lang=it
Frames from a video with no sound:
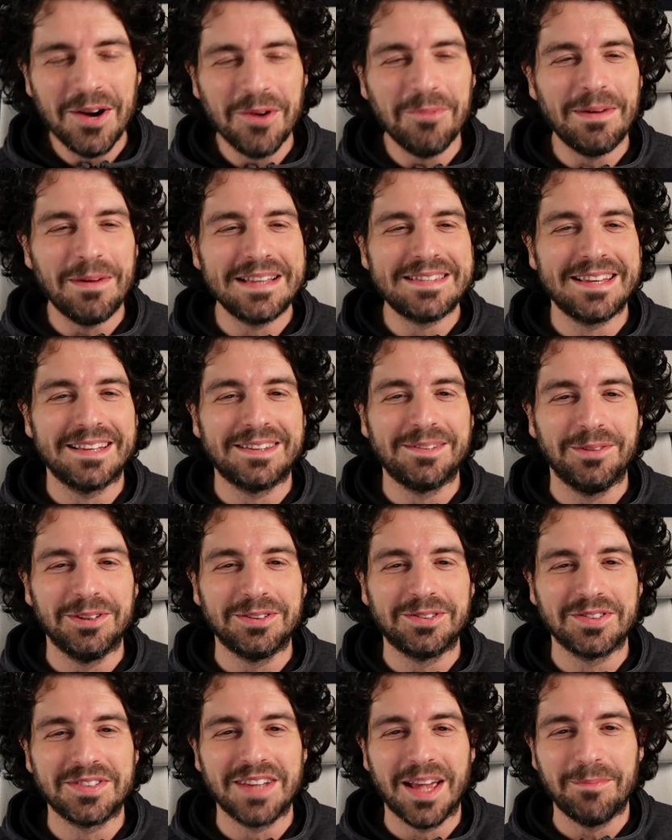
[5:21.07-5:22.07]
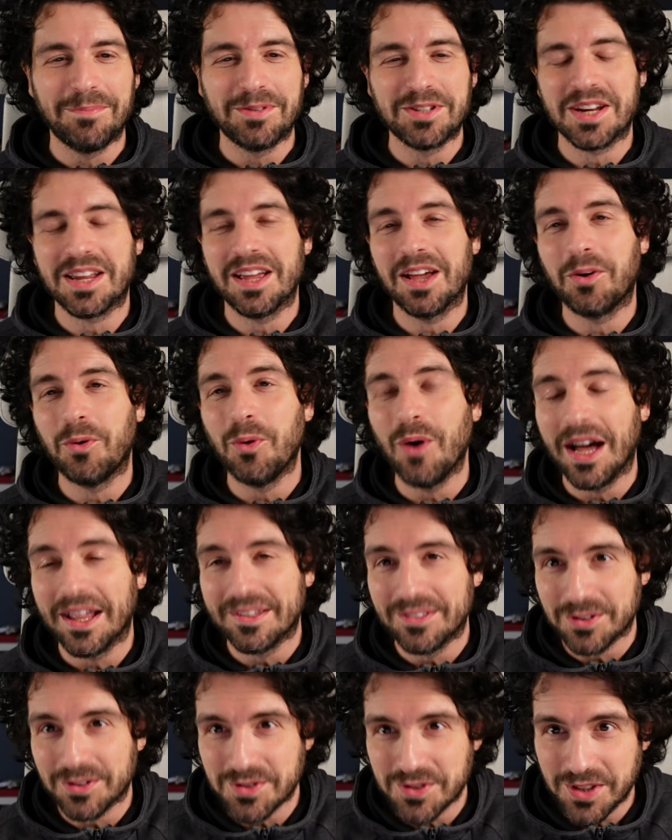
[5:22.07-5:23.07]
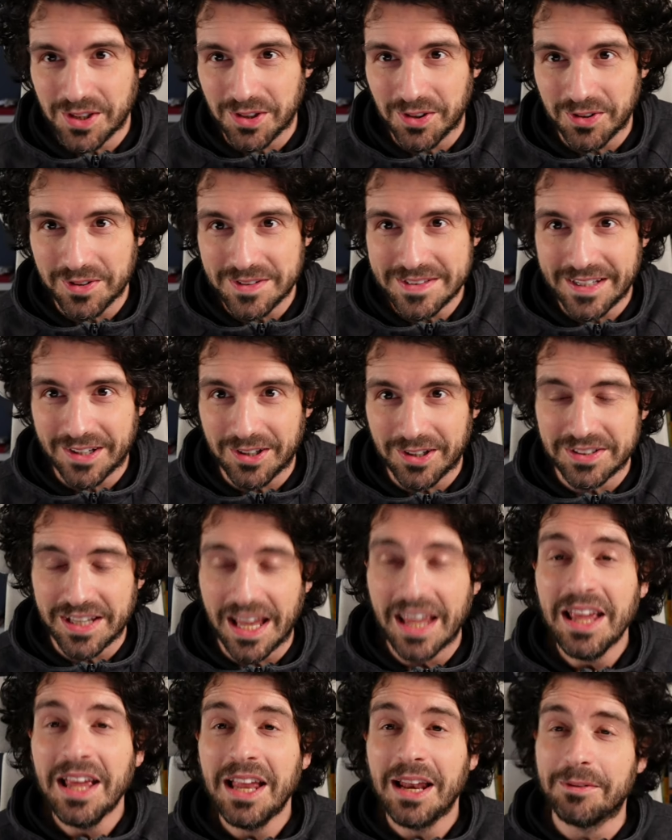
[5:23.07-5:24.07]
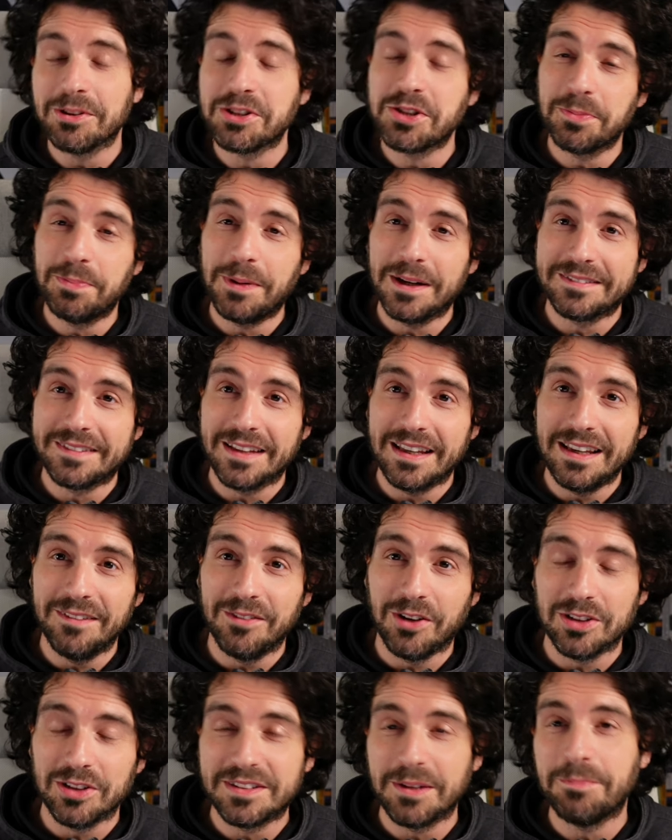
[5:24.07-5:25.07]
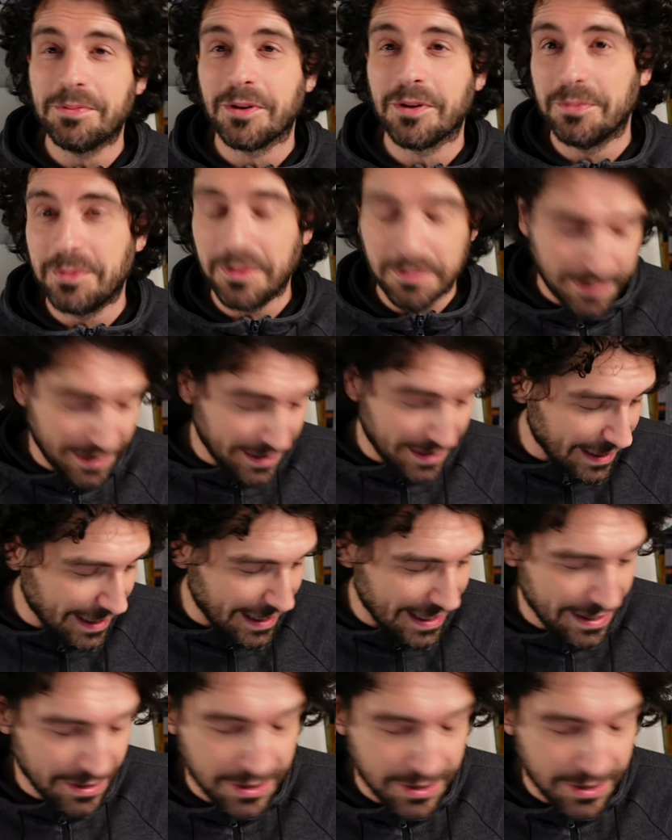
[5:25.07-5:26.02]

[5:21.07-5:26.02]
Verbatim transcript: un mindset molto semplice, che quando succedono queste cose, la maggior parte delle volte è proprio per eh,